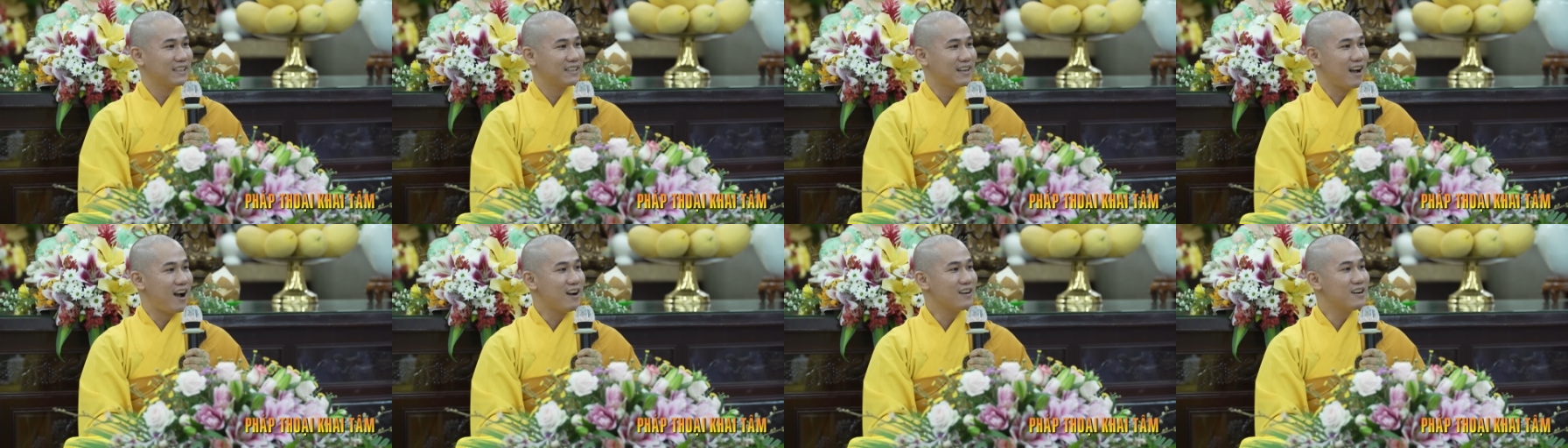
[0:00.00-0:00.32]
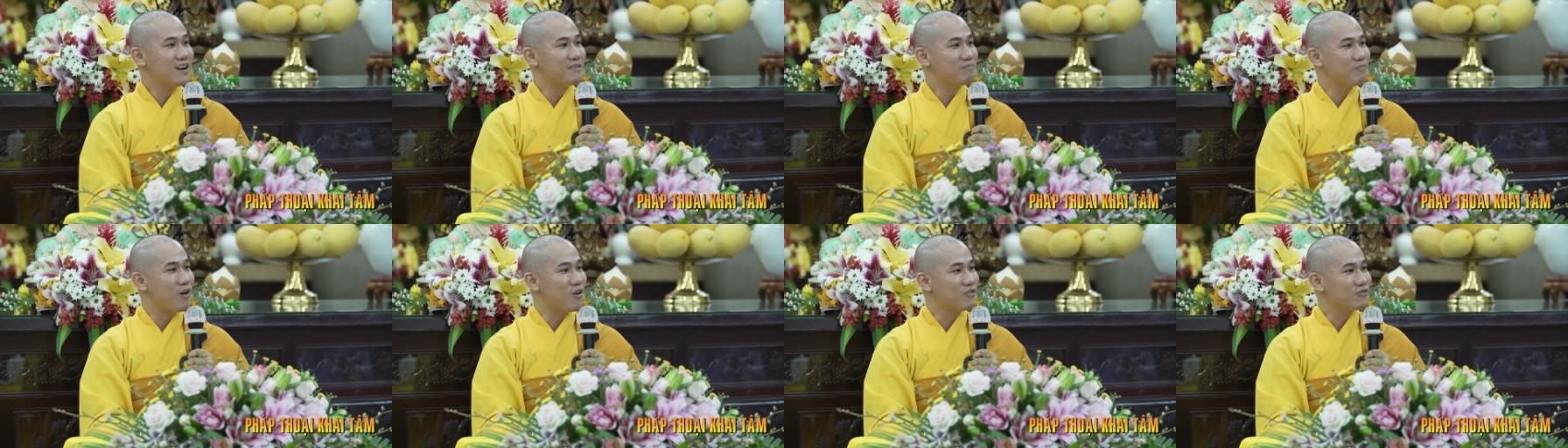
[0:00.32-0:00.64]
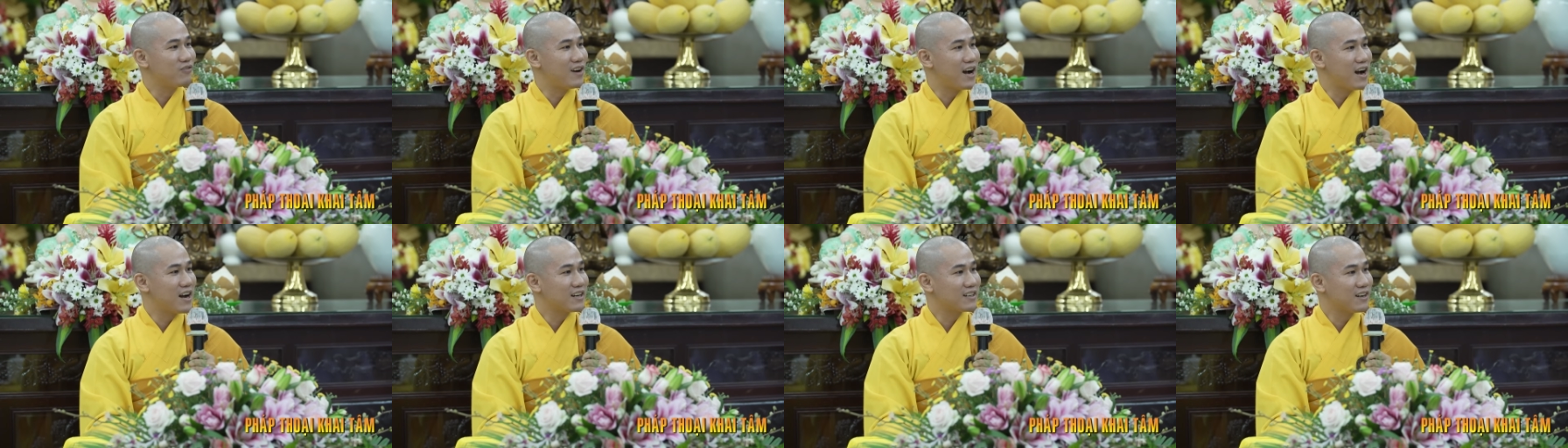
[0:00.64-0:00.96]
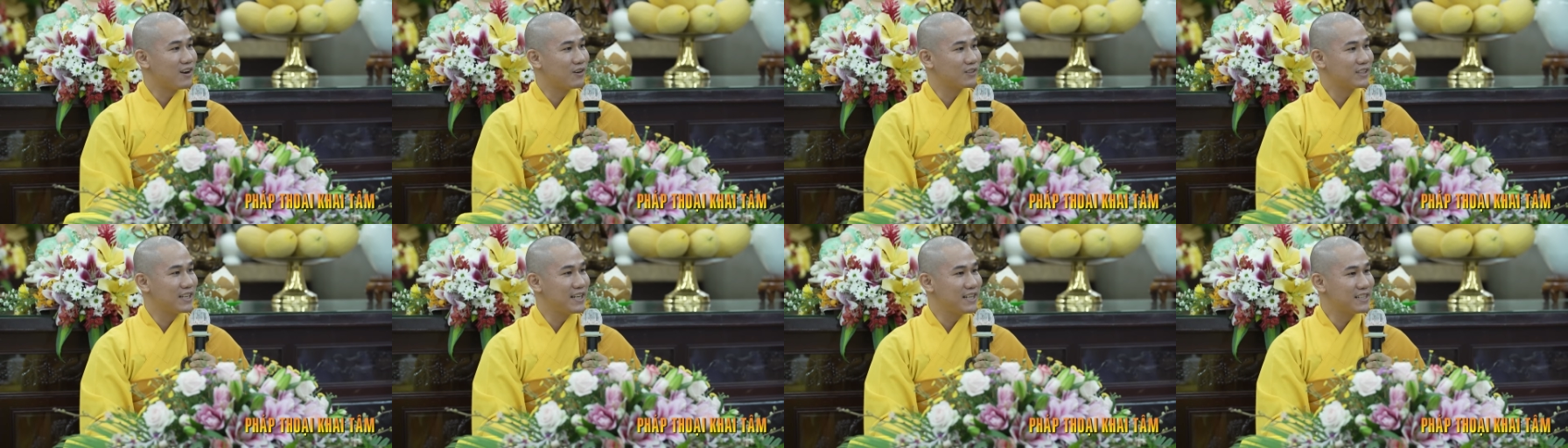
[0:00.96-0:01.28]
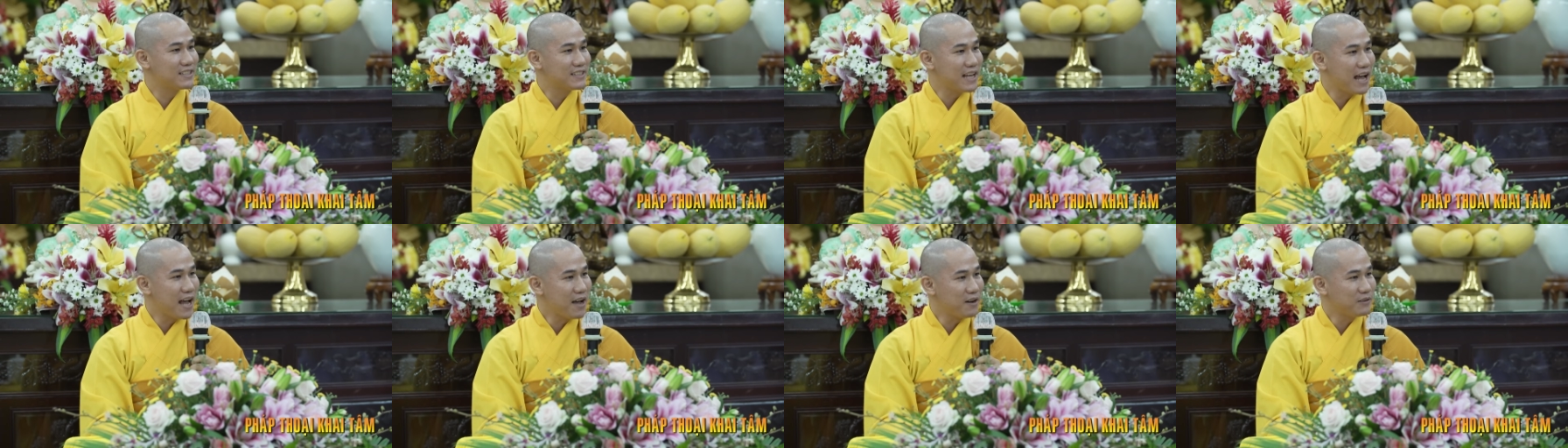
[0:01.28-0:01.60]
Có được 1 vợ rồi
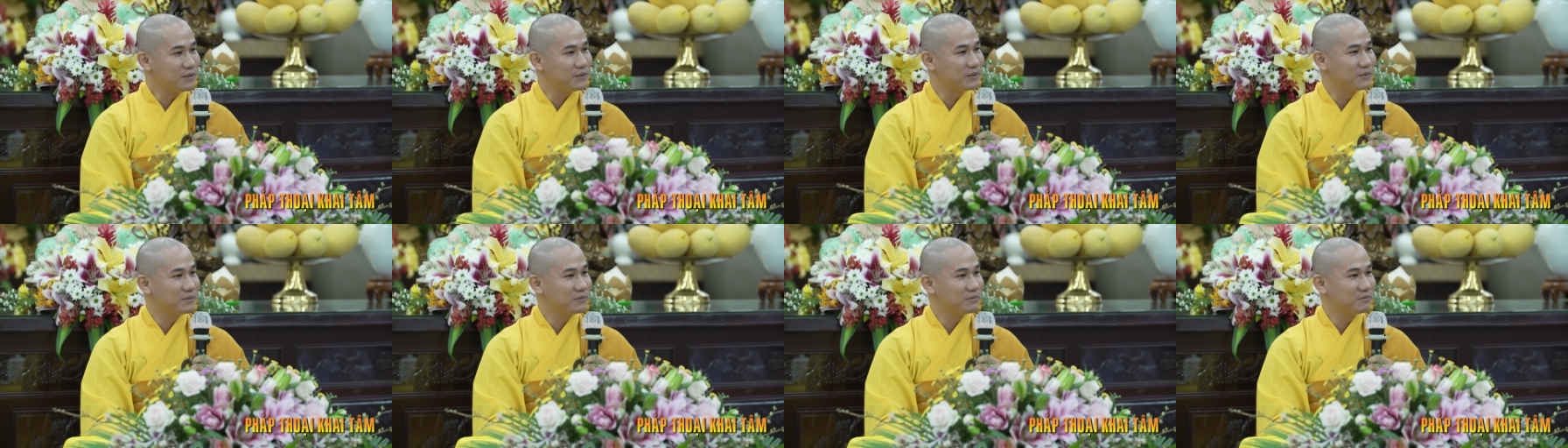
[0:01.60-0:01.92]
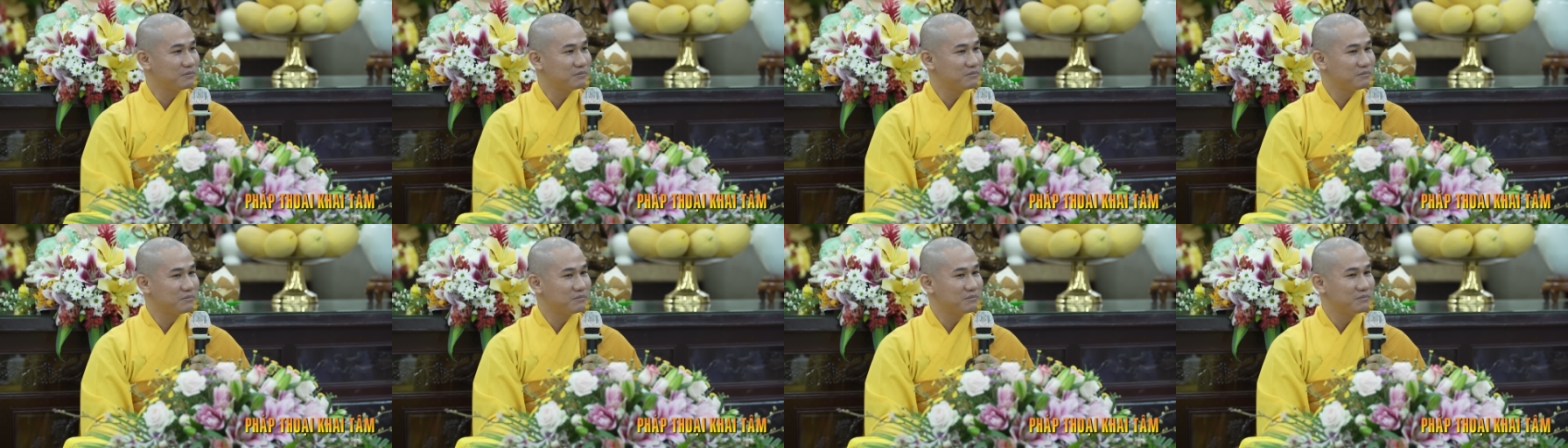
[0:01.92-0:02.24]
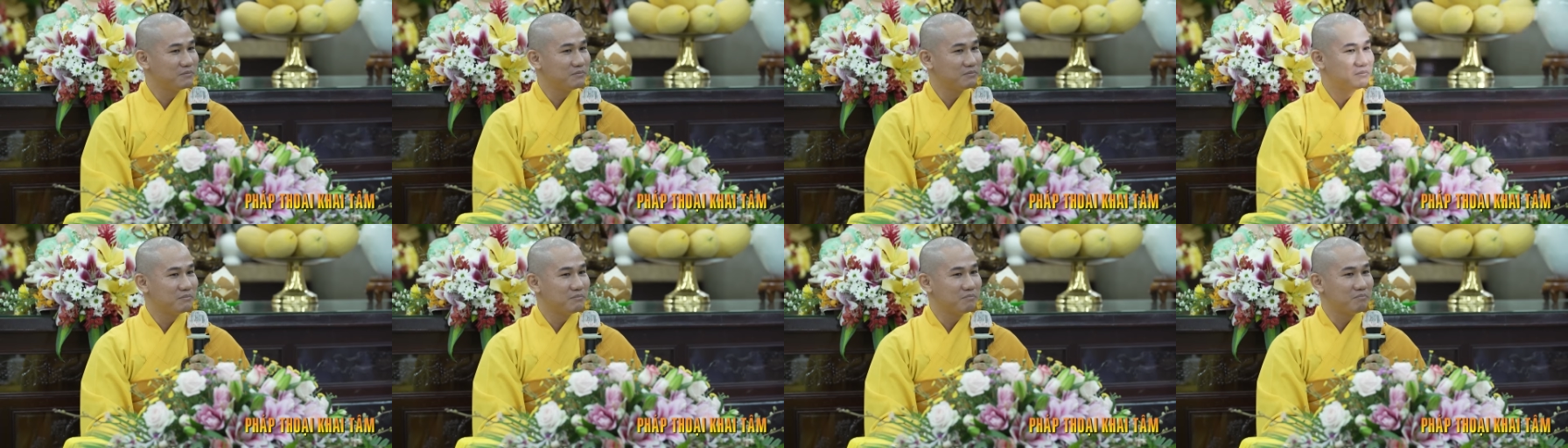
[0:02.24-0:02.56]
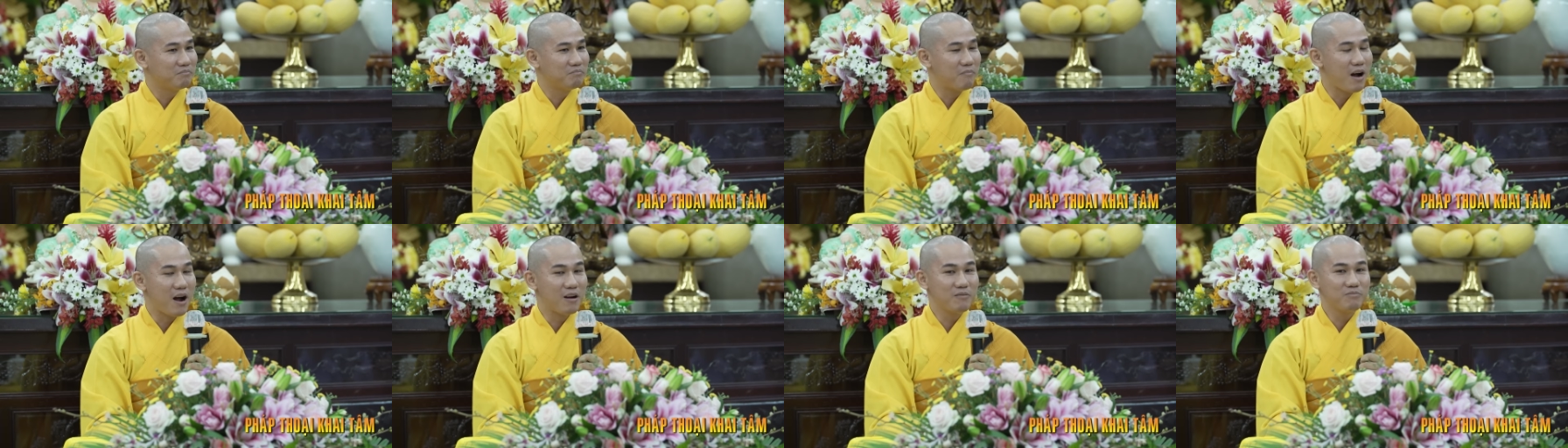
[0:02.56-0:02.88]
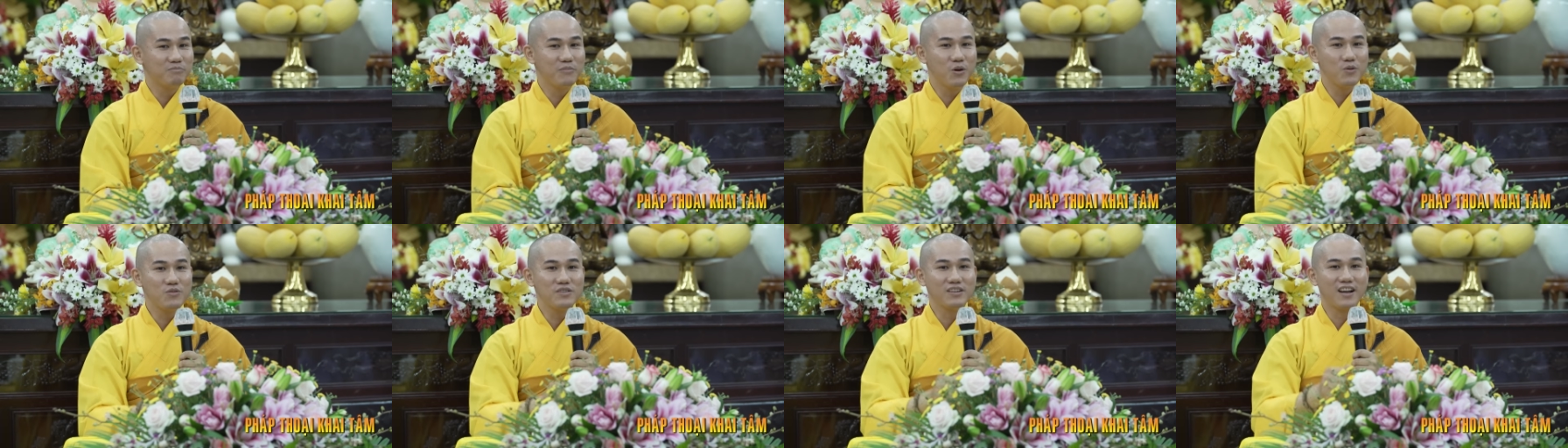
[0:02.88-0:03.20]
thì sao?
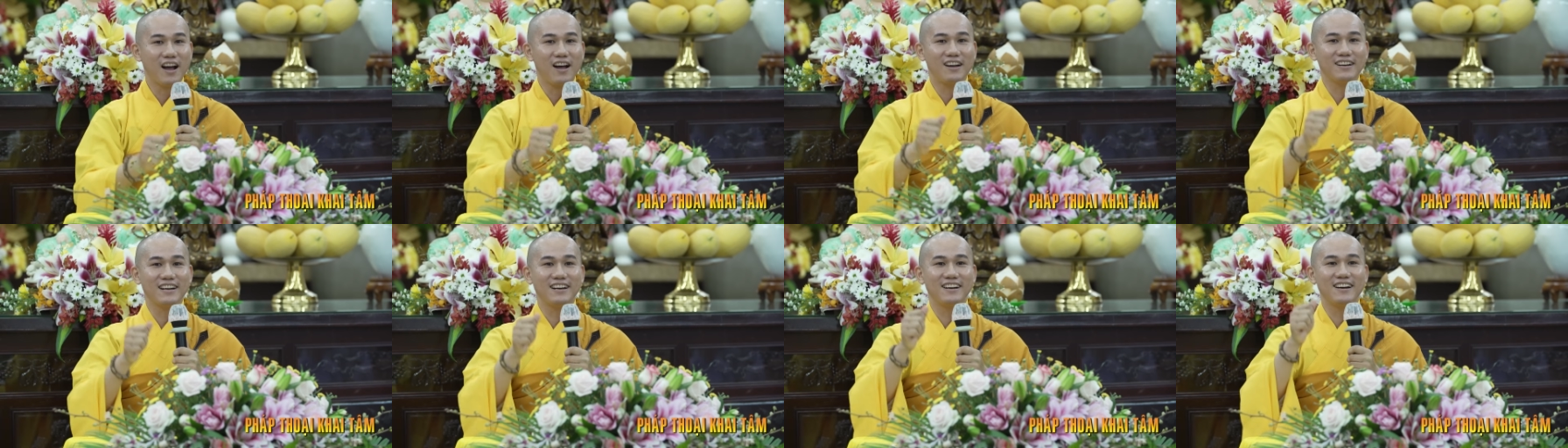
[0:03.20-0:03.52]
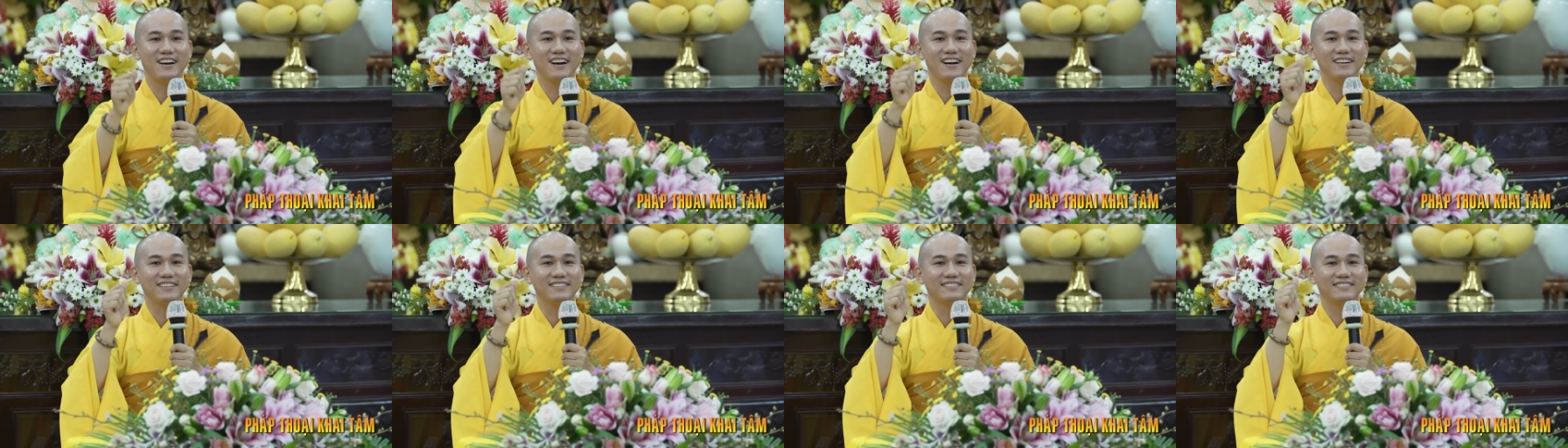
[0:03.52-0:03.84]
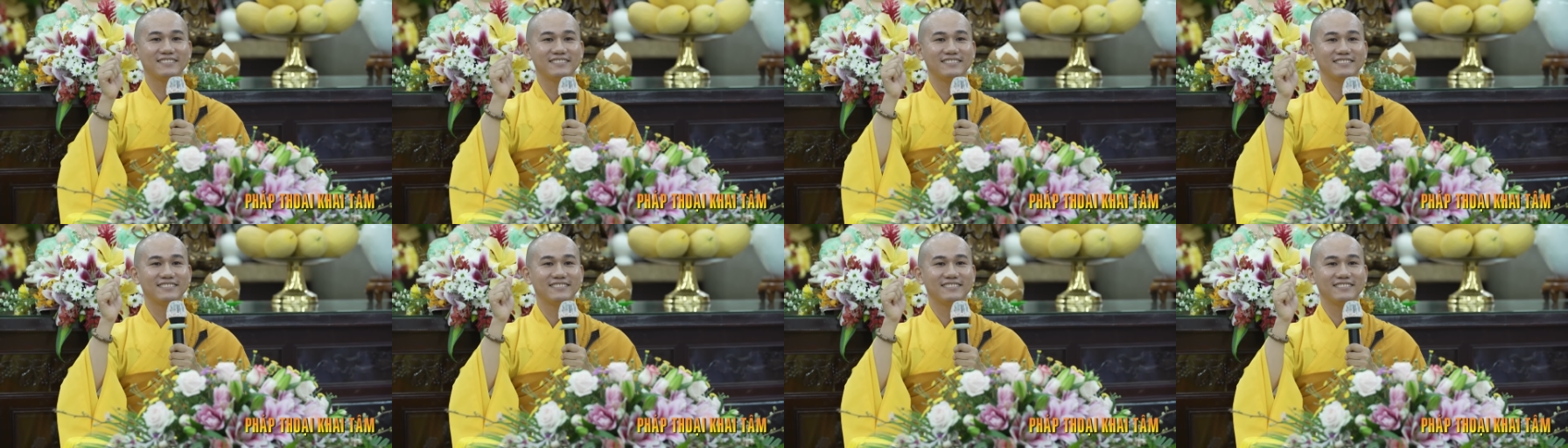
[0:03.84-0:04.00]
Mong muốn có được